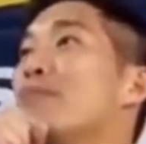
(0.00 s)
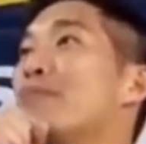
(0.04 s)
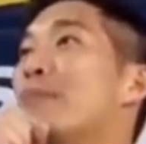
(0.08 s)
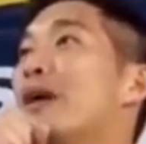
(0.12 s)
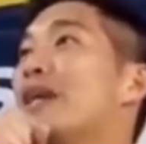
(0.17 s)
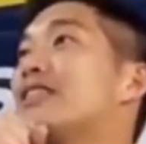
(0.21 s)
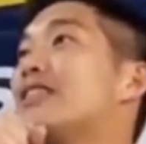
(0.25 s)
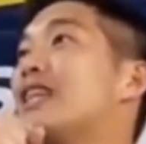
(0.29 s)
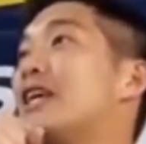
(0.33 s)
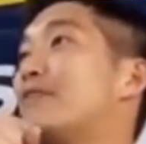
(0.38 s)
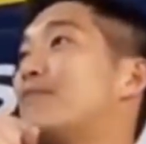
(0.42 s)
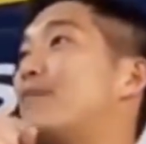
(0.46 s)

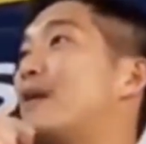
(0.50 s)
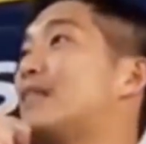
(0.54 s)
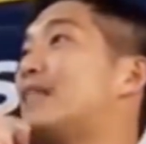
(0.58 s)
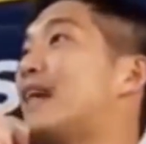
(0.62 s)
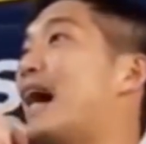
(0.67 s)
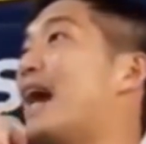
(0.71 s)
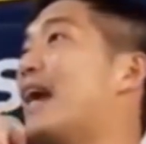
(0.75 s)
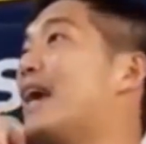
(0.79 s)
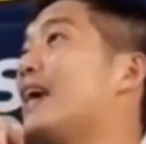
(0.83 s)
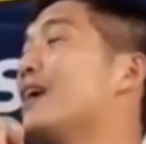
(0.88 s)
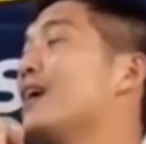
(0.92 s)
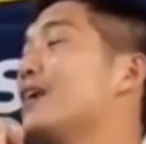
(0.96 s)
มีสิทธิ์ไป
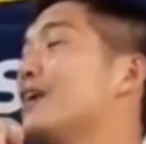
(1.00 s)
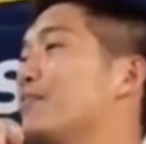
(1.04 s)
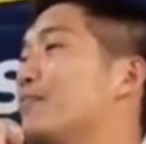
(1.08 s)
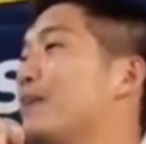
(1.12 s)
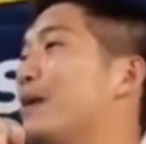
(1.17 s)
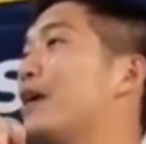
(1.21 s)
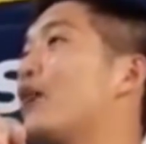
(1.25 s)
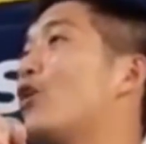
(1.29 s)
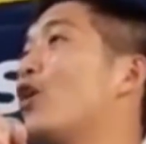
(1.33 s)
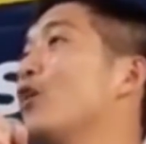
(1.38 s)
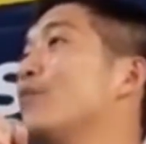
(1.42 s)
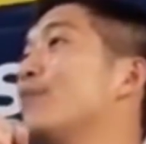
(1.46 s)
ใช้
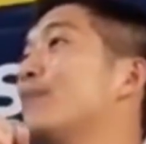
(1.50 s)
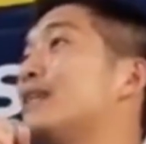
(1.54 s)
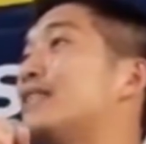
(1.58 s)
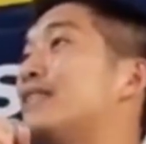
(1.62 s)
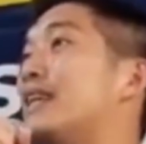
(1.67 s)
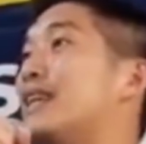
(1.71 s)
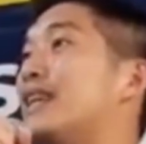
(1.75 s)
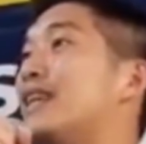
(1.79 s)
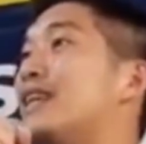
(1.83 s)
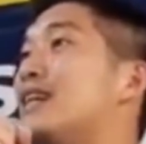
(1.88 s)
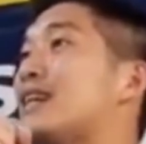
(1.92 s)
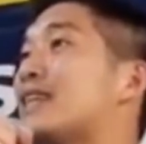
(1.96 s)
มีคนมี
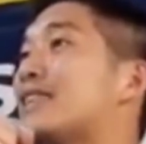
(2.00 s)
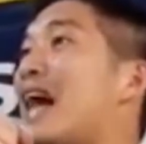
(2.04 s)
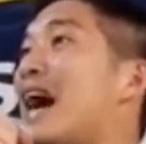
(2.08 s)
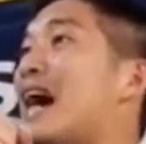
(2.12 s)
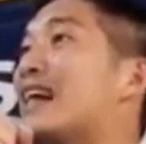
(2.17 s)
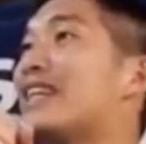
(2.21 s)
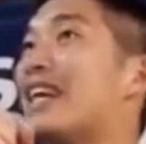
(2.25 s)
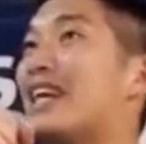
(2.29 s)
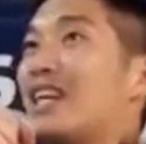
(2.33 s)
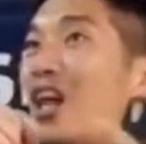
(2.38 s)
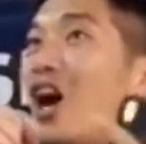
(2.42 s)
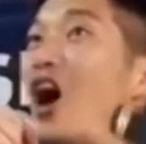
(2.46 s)
สิทธิ์เลือกตั้ง
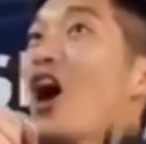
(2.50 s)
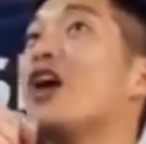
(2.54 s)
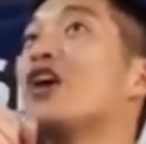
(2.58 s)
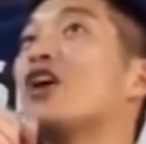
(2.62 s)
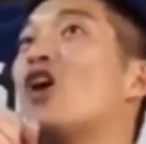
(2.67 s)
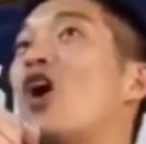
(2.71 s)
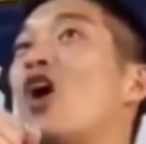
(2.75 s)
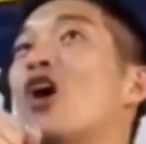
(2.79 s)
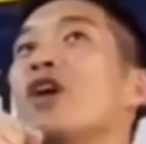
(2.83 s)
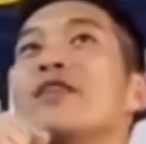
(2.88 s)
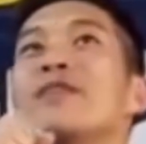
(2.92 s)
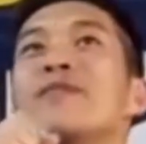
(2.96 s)
เนี่ยร้อย
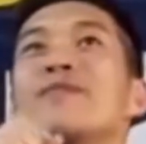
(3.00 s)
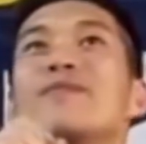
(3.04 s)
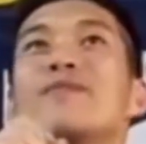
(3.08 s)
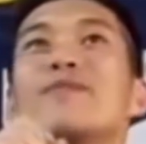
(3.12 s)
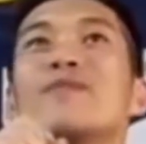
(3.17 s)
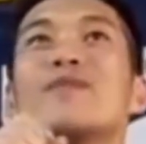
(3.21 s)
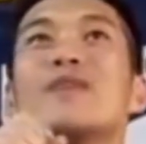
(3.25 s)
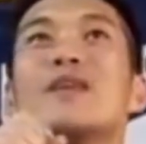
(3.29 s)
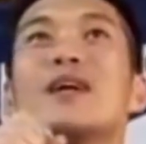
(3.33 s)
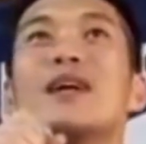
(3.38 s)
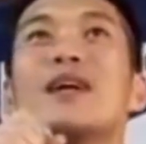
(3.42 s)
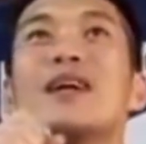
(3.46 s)
คน
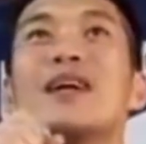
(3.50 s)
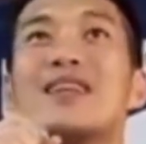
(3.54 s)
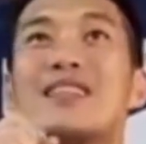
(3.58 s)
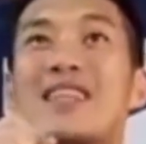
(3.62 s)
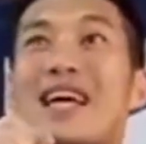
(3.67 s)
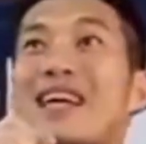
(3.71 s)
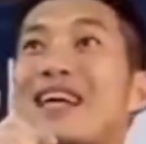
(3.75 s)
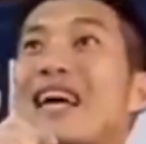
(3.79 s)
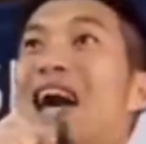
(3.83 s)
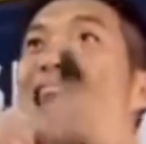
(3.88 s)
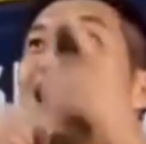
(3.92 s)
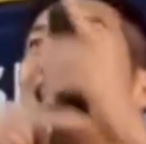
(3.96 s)
ใน
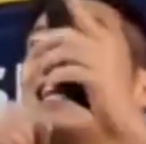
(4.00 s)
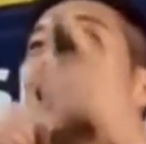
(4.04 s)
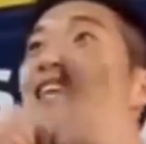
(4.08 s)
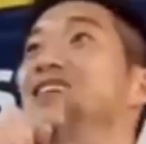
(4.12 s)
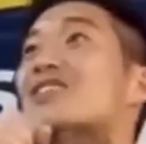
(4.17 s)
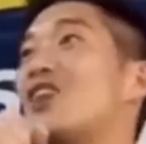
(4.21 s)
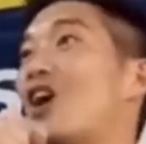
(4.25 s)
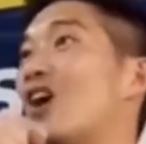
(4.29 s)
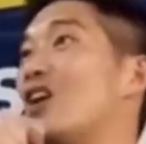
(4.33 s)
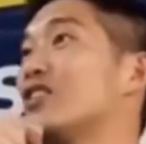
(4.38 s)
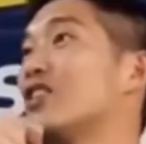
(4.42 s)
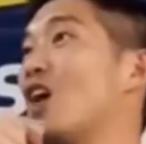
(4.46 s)
การเลือก
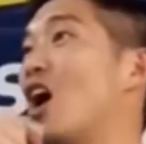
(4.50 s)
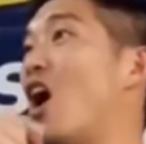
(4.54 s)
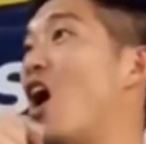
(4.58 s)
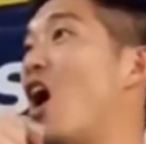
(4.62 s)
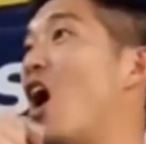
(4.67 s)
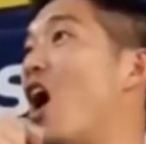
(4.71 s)
สส